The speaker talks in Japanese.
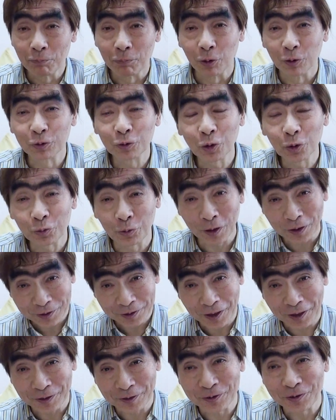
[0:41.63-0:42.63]
僕の
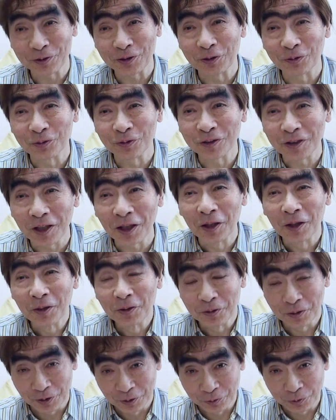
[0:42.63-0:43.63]
ファンだ!」っつって言って
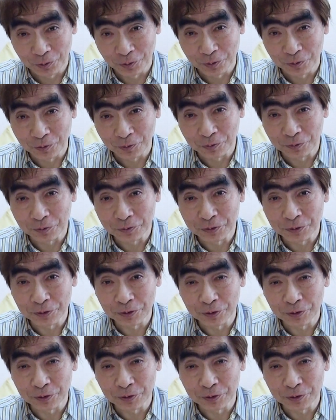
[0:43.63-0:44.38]
あの